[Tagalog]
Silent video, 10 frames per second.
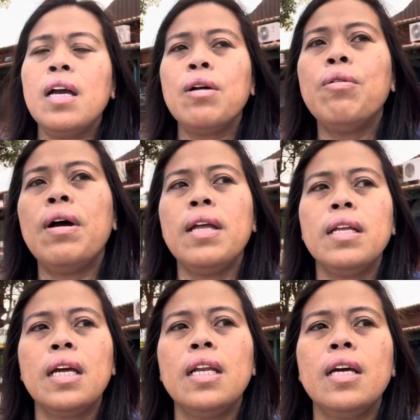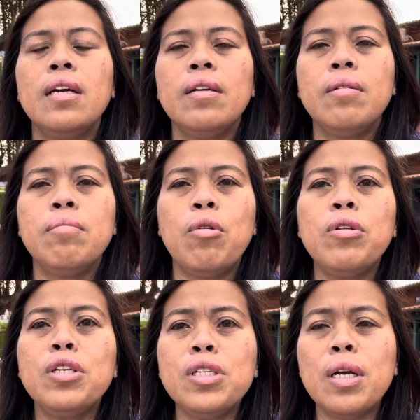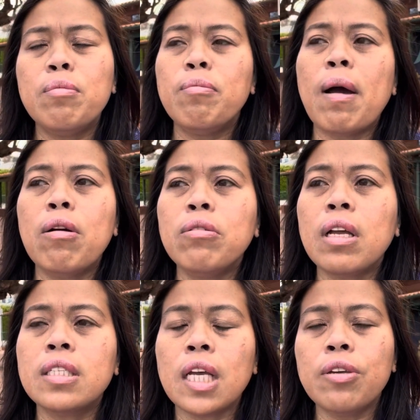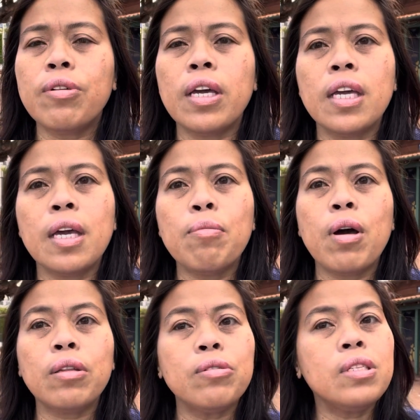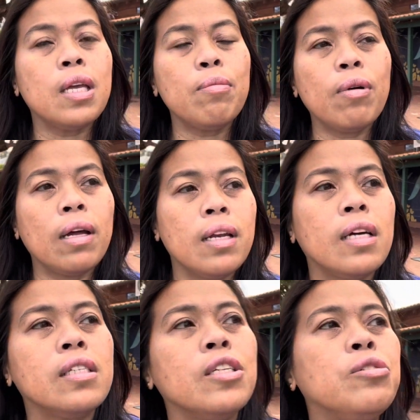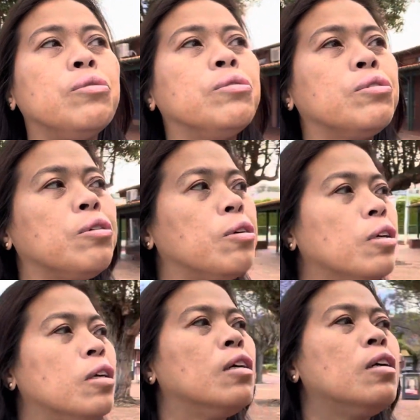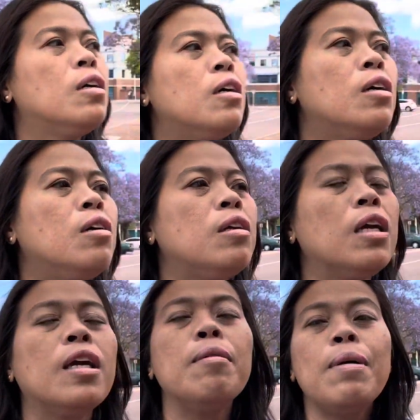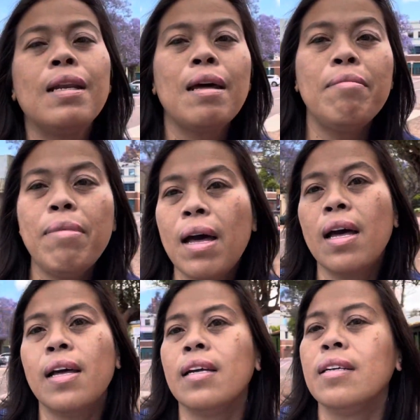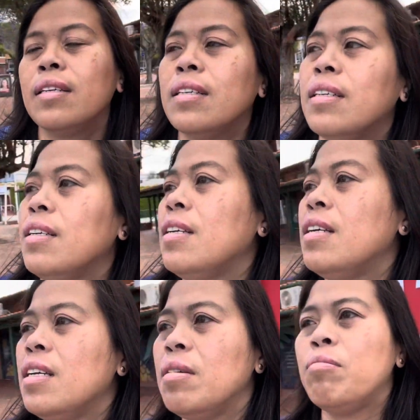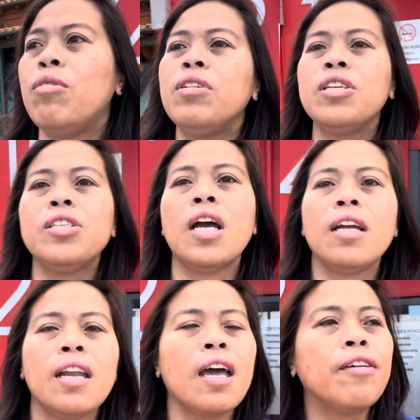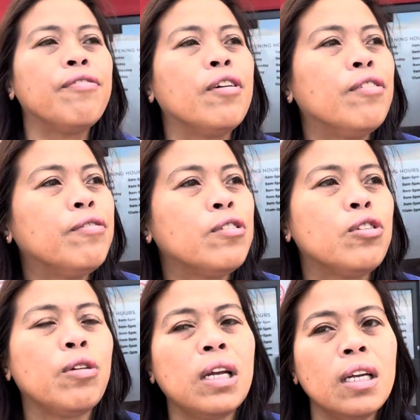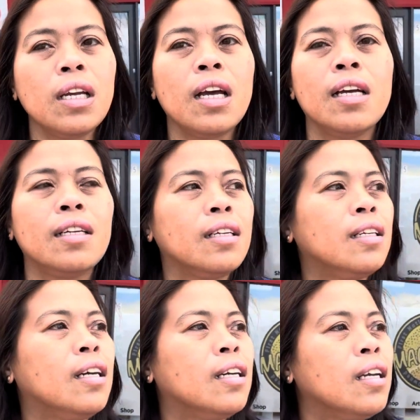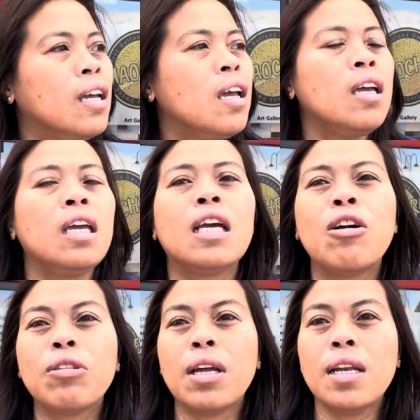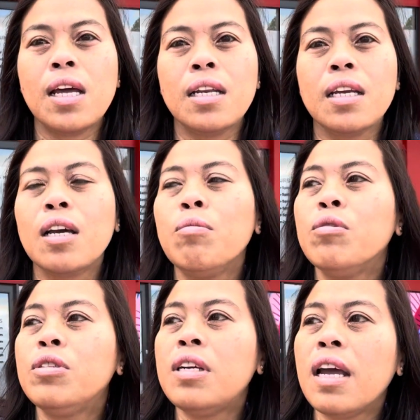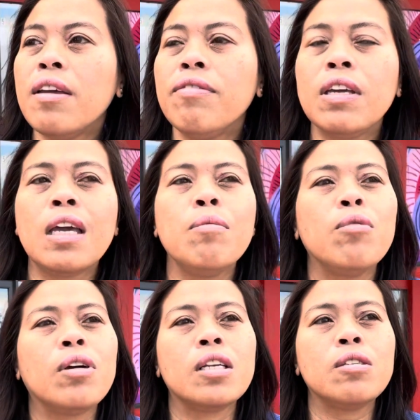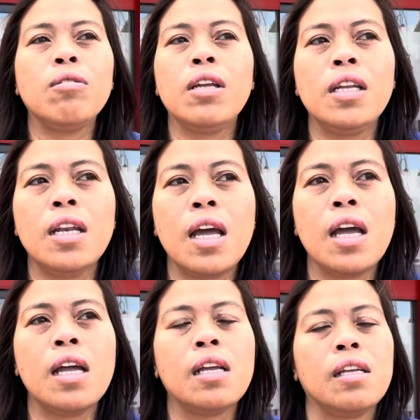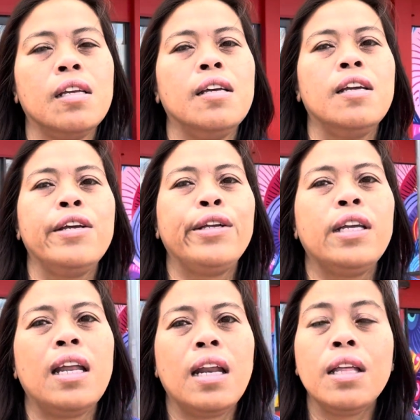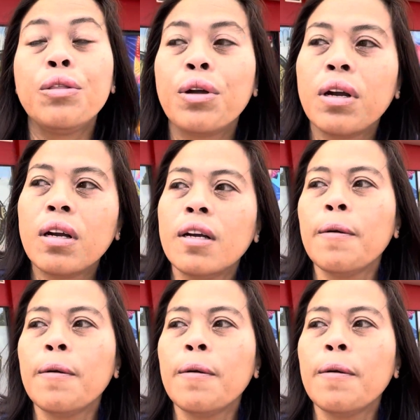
kuan ka ng mo na siya mo bangon kag sayo kay ikay mohatod sa imong anak sa tutor na ikay laba. mo na siya ang life of Australia nang ikaw tanan ikaw mo drive ikay mo gasolina nya later